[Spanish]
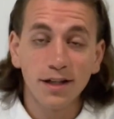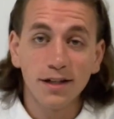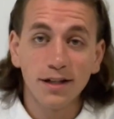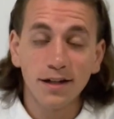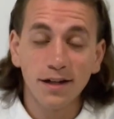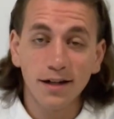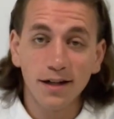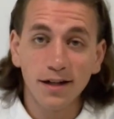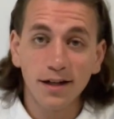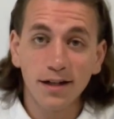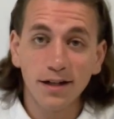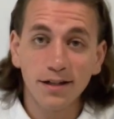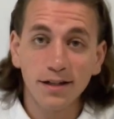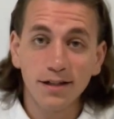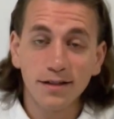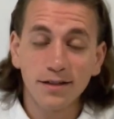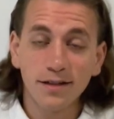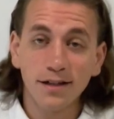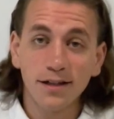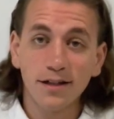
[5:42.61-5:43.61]
le regalan
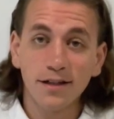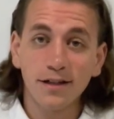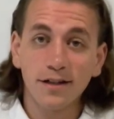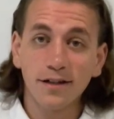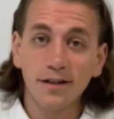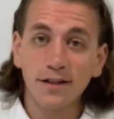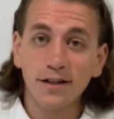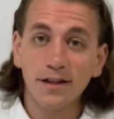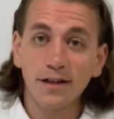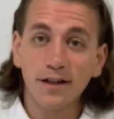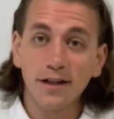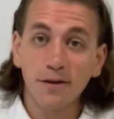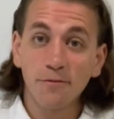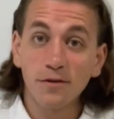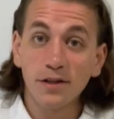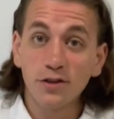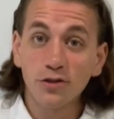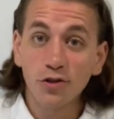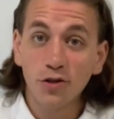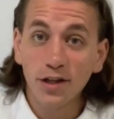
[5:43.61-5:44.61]
esta eh,
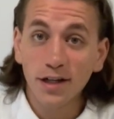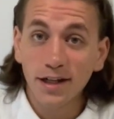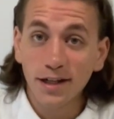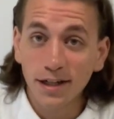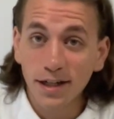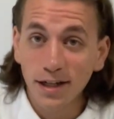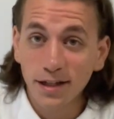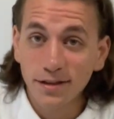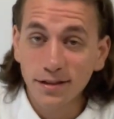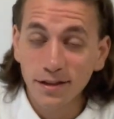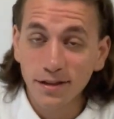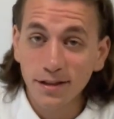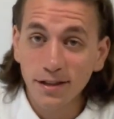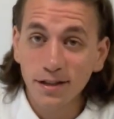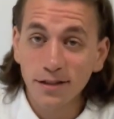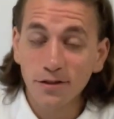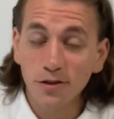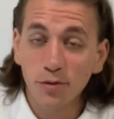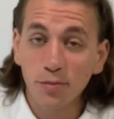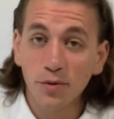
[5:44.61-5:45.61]
victoria que ya la
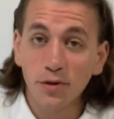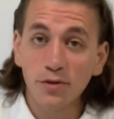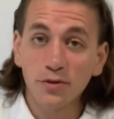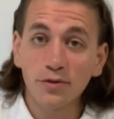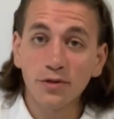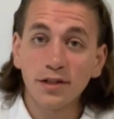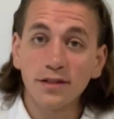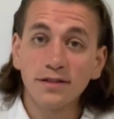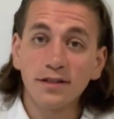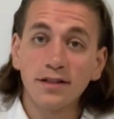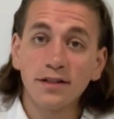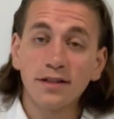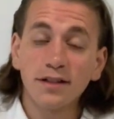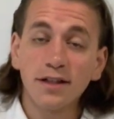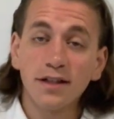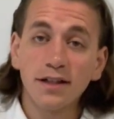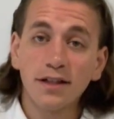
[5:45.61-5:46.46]
tenían los portugueses,